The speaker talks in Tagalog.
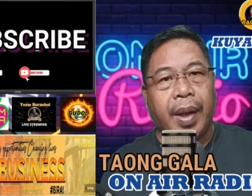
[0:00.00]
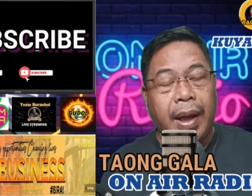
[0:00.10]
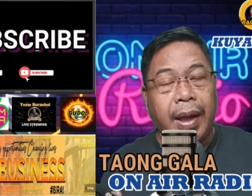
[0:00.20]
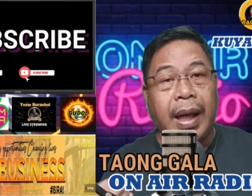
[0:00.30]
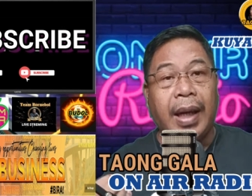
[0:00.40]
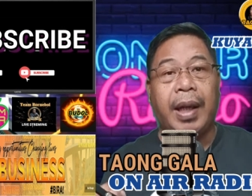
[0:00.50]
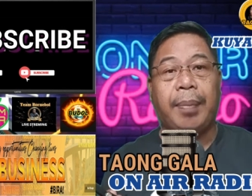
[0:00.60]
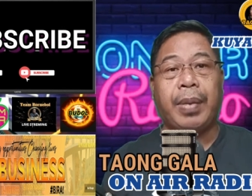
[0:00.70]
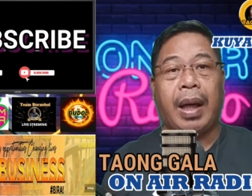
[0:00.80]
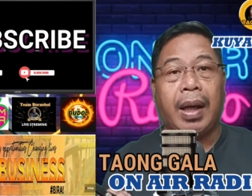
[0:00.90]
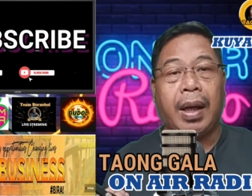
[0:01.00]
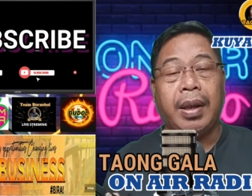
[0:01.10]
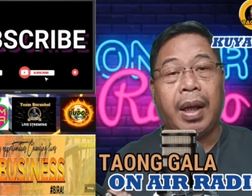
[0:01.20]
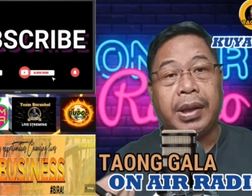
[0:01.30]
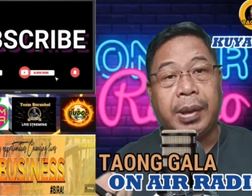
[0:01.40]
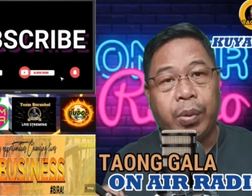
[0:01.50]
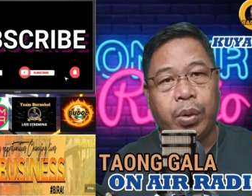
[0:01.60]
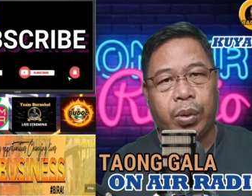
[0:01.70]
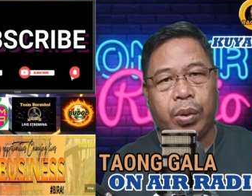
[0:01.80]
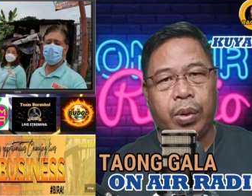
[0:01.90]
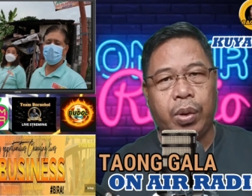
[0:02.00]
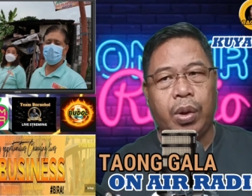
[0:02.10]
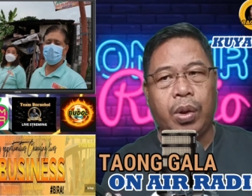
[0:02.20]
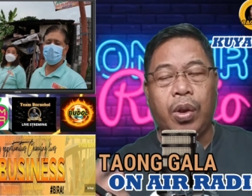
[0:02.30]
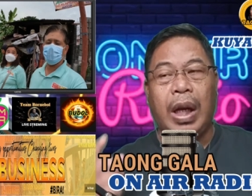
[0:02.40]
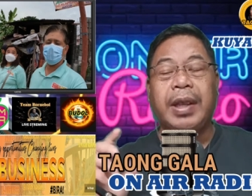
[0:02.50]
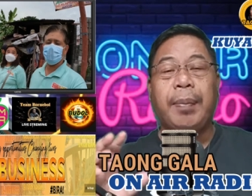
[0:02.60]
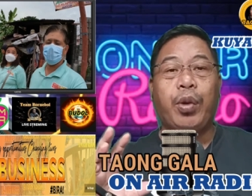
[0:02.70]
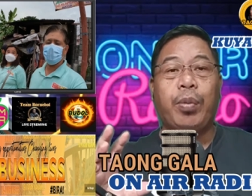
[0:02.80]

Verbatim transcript: Hinanap na agad nila si Bong. Kung atin pong